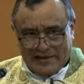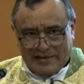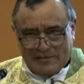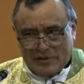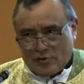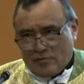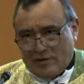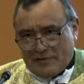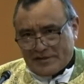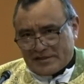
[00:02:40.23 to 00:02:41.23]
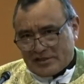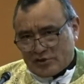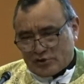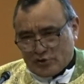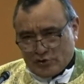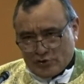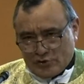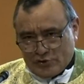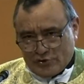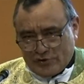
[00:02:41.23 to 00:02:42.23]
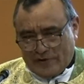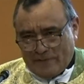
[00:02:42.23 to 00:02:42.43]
Pero como a veces nosotros